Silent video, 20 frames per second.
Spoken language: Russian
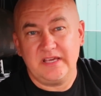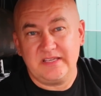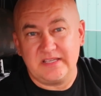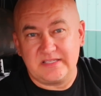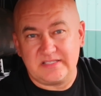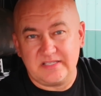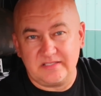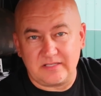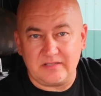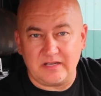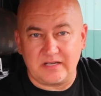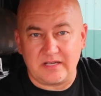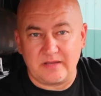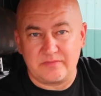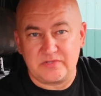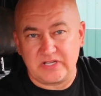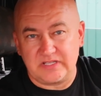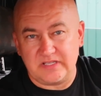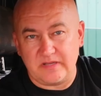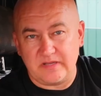Если это
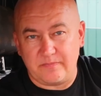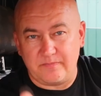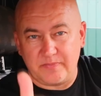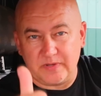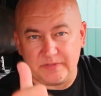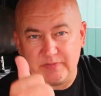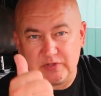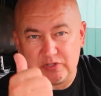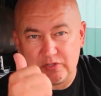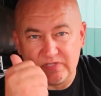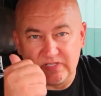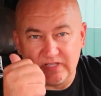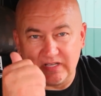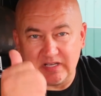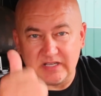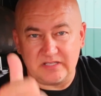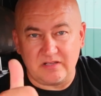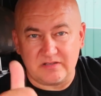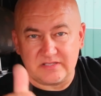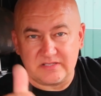так, обязательно подписываемся
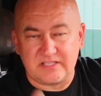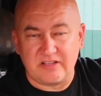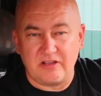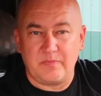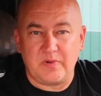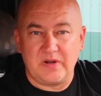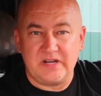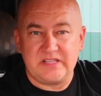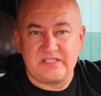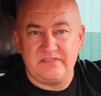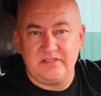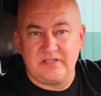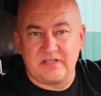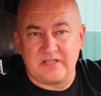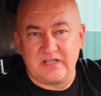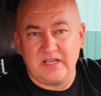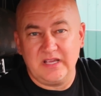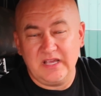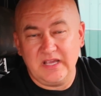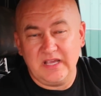на канал, ставим палец
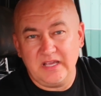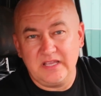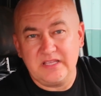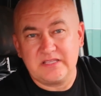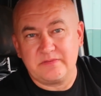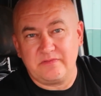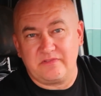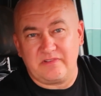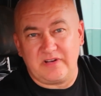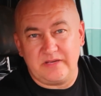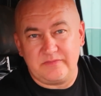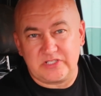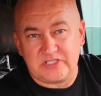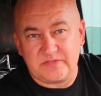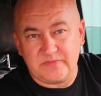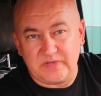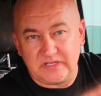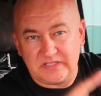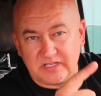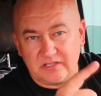вверх и не забываем
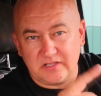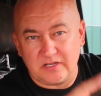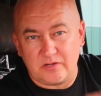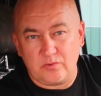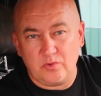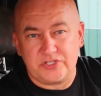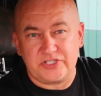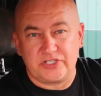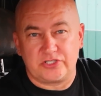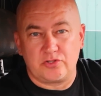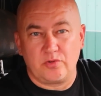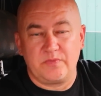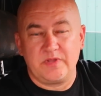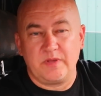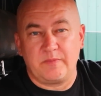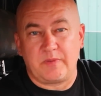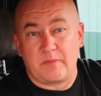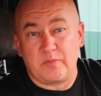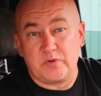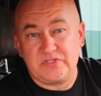нажимать на колокольчик,
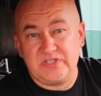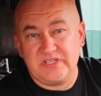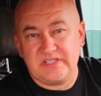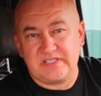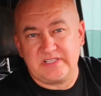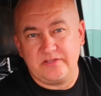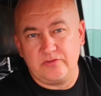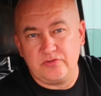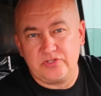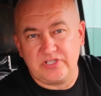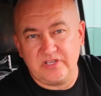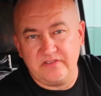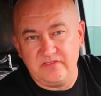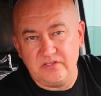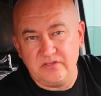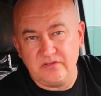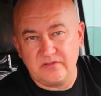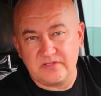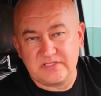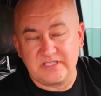чтобы не пропустить следующее
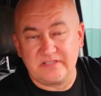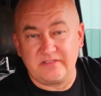видео.